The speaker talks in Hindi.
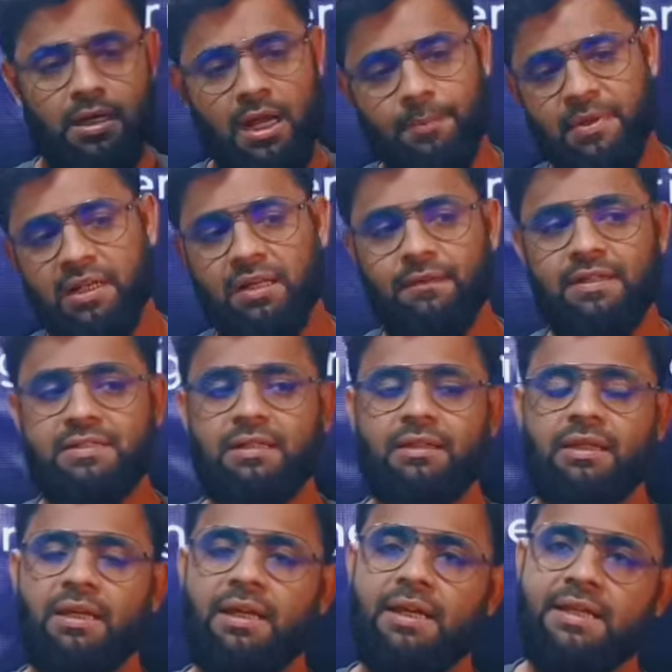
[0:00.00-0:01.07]
आप ये लगवा
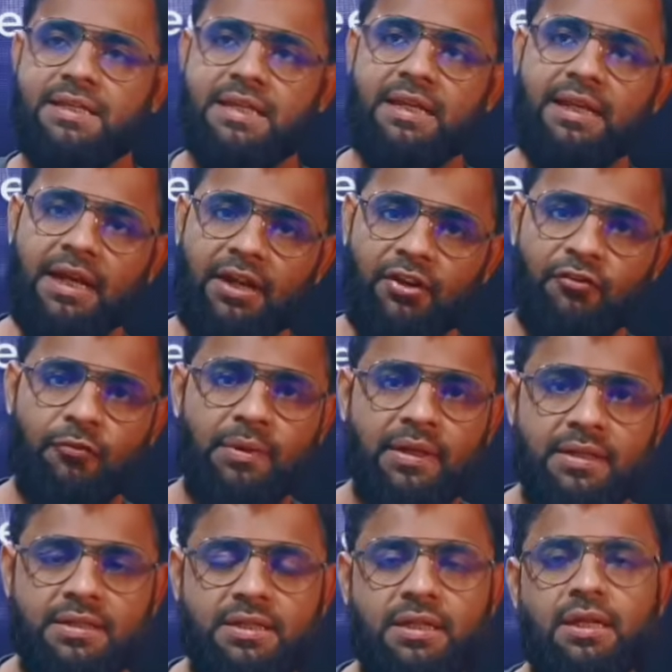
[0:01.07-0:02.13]
सकते हैं इसकी लाइफ भी
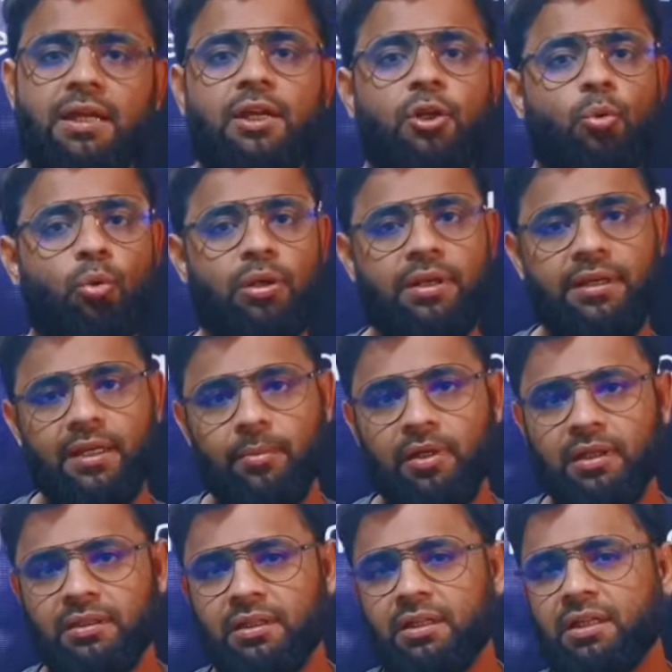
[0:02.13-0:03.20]
अच्छी है टूटने का भी
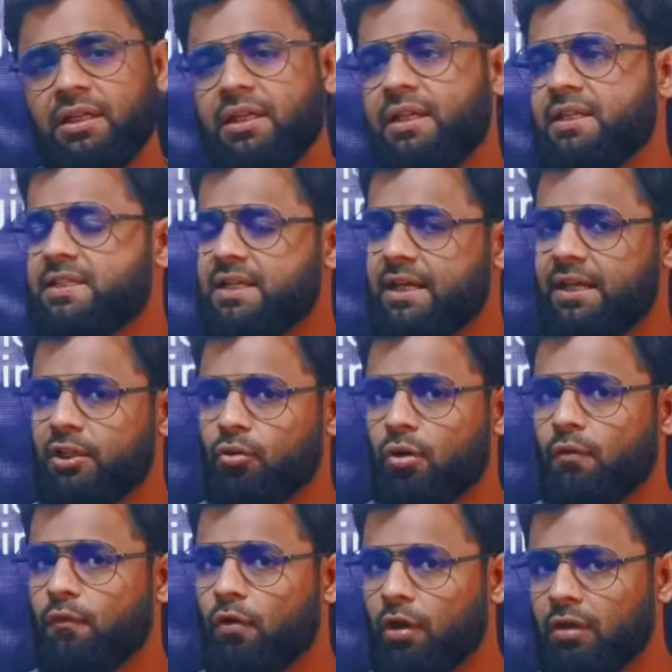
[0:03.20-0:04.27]
ख़तरा नहीं है चाहे तो
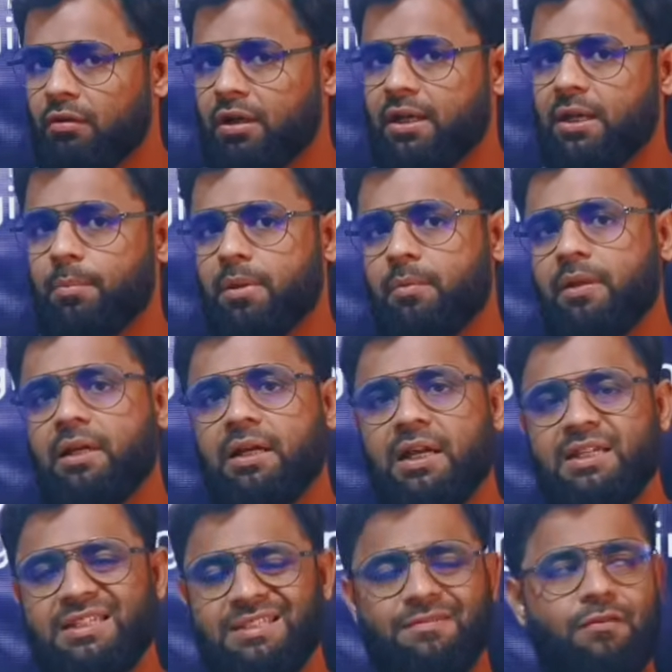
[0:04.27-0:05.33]
आप वॉल वगैरह पर भी लगाएं
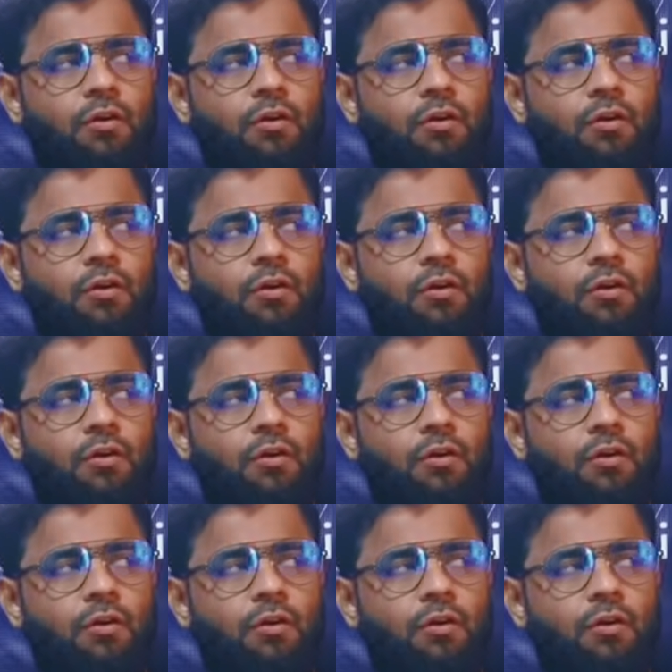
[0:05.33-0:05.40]
जैसे